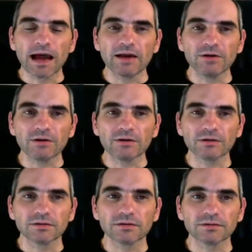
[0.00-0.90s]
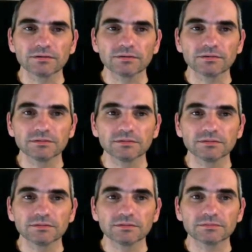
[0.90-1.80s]
Alors
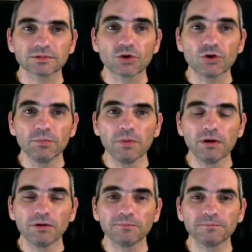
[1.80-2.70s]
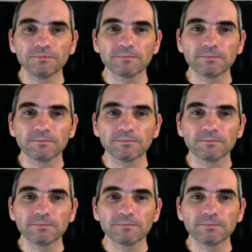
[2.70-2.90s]
comment